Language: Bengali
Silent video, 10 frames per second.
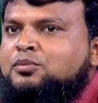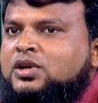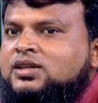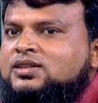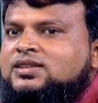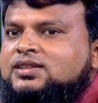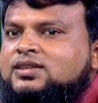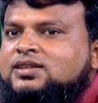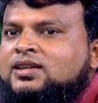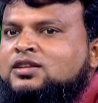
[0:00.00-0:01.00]
আপনার এটা
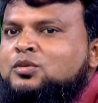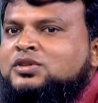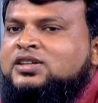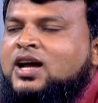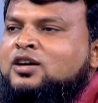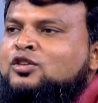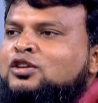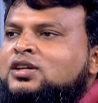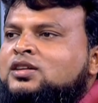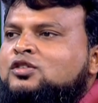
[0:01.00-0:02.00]
জানতে হবে যে
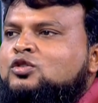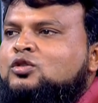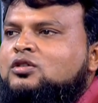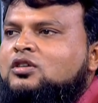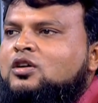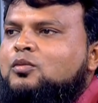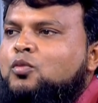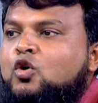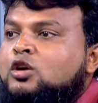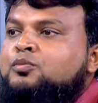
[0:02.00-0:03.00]
কাকরোল কিন্তু
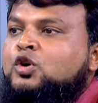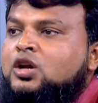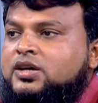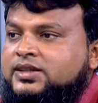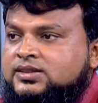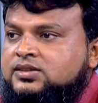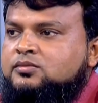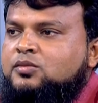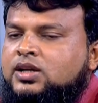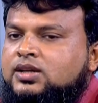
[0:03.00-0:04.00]
পর পরাগী
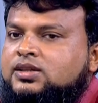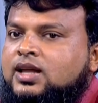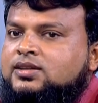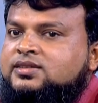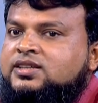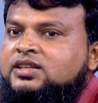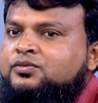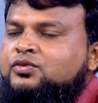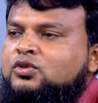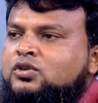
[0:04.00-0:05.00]
মানে তার স্ত্রী
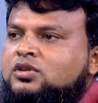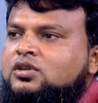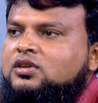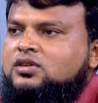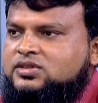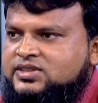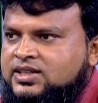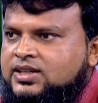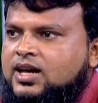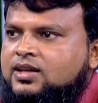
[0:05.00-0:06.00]
ফুল
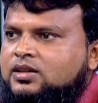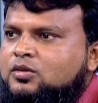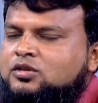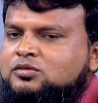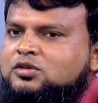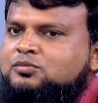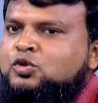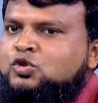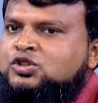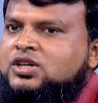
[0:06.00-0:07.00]
স্ত্রী গাছ এবং
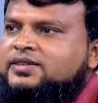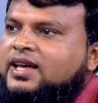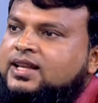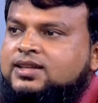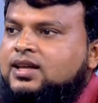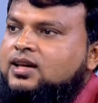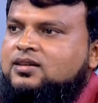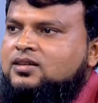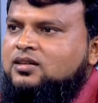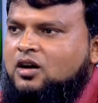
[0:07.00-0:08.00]
পুরুষ গাছ আলাদা
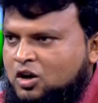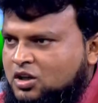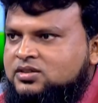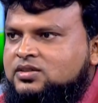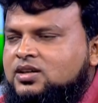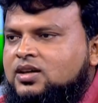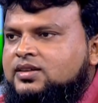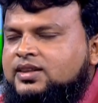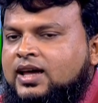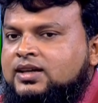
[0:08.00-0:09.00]
হয়
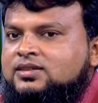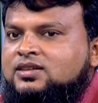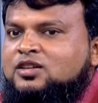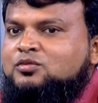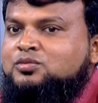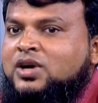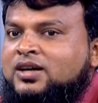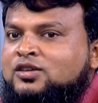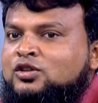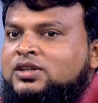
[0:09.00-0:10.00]
তাই
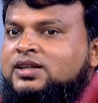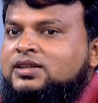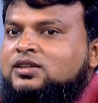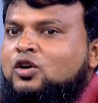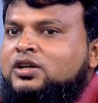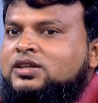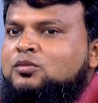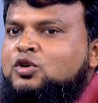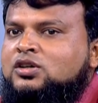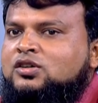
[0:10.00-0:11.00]
কাকরোলের ক্ষেত্রে অনেকে
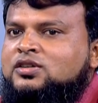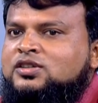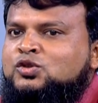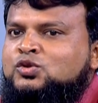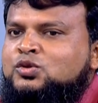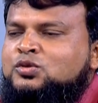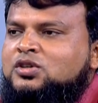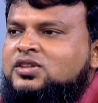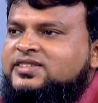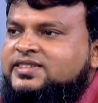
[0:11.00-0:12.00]
মনে করে যে শুধু
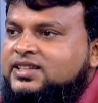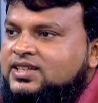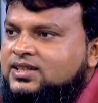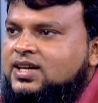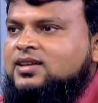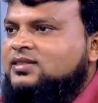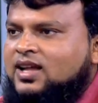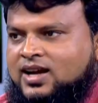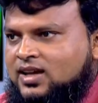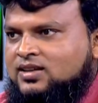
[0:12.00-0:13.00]
স্ত্রী গাছ
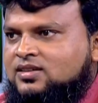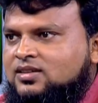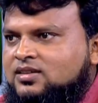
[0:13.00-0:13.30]
লাগায়